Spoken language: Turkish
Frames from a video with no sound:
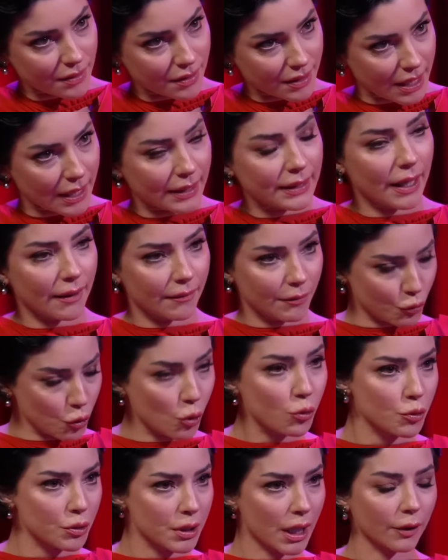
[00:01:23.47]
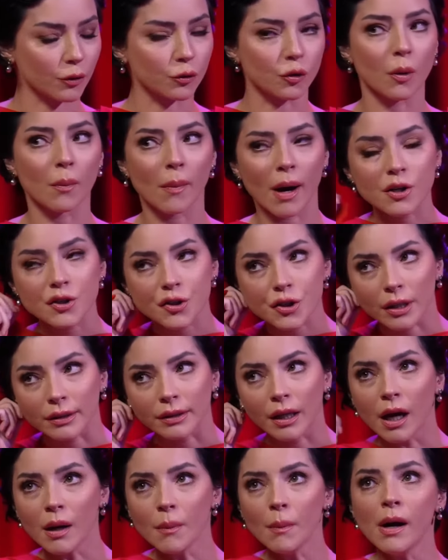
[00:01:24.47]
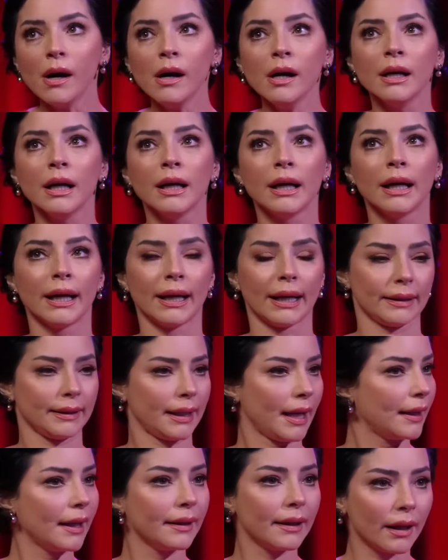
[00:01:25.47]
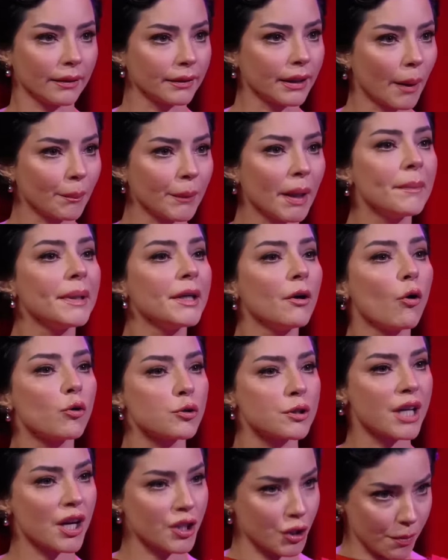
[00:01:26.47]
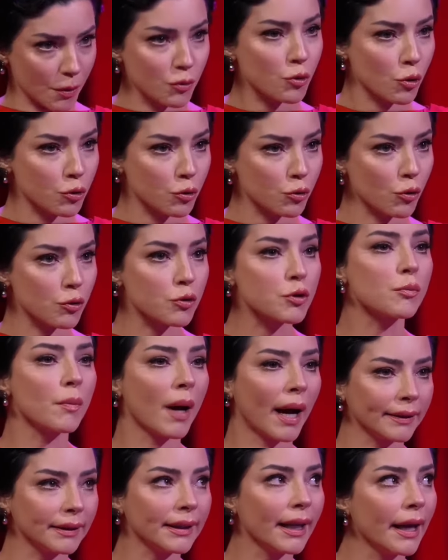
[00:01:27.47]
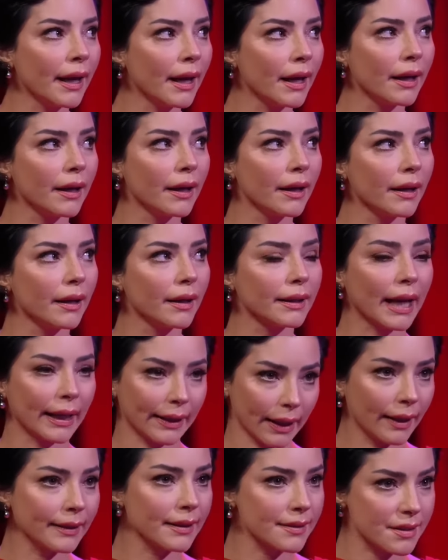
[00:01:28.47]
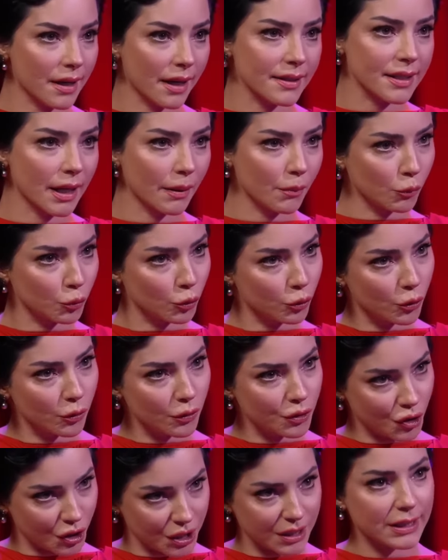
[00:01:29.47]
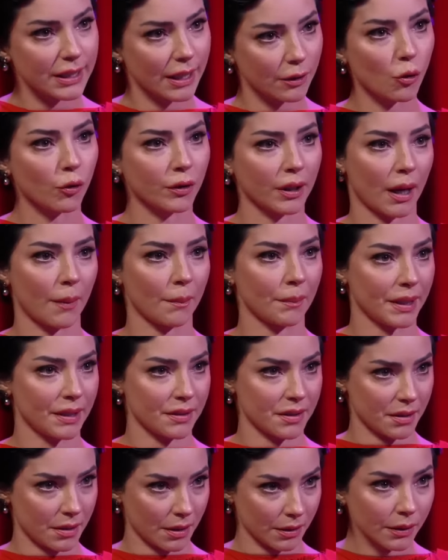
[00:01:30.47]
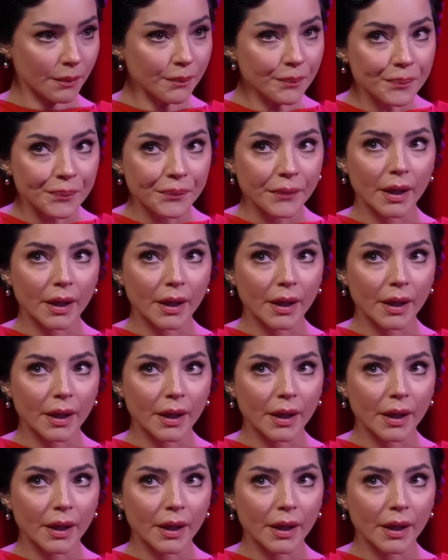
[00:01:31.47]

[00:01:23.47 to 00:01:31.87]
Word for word: Hmm. Senin evin çok güzel gidiyor maşallah ama... Hmm genel anlamda bir yozlaşma söz konusu. Ben de hmm. genelde zaten bunu ciddiye döken bir insanım.